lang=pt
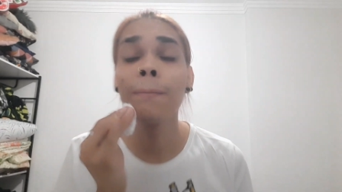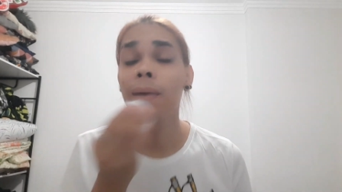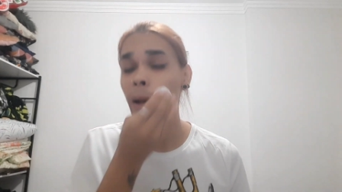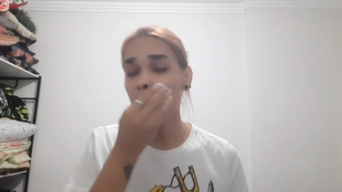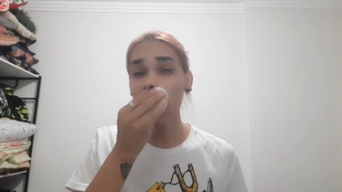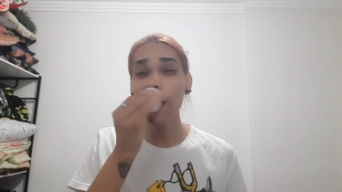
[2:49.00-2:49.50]

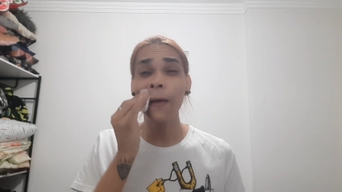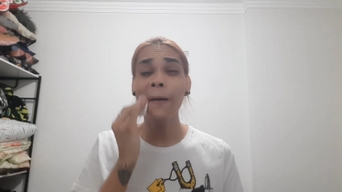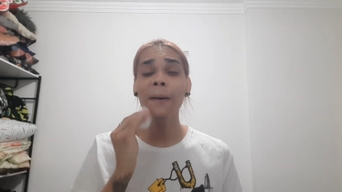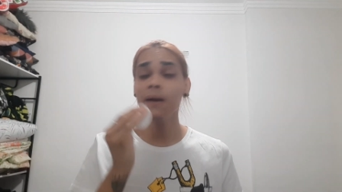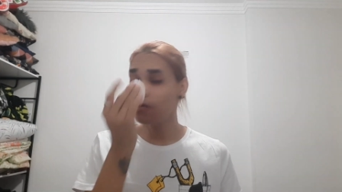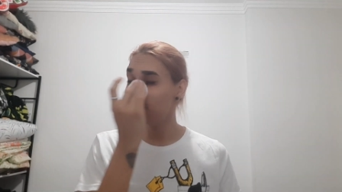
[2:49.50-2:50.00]
bagulho é
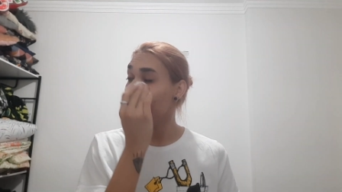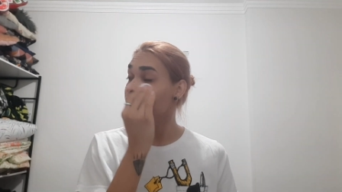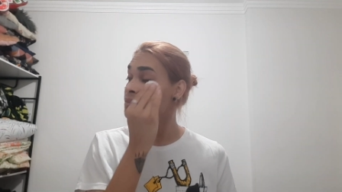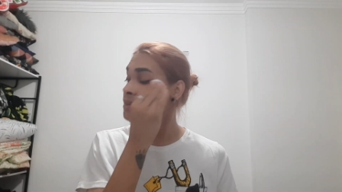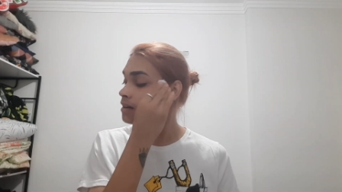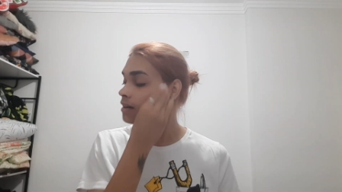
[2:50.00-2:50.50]
louco,
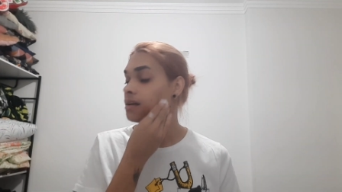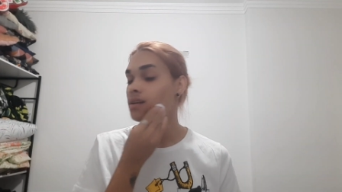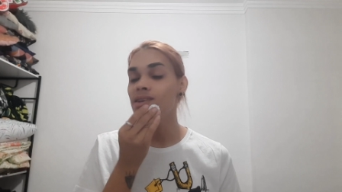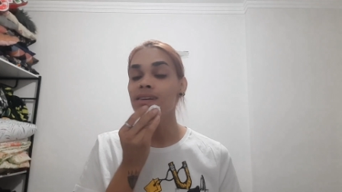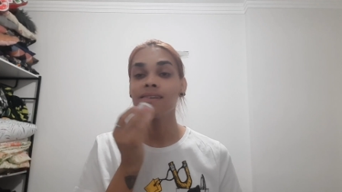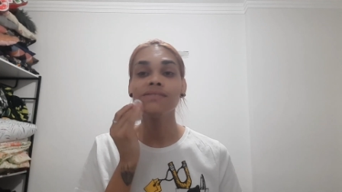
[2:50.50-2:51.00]
velho. O bagulho é
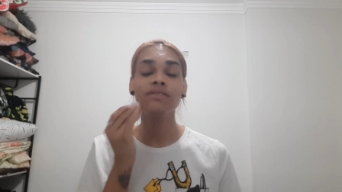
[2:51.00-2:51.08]
louco.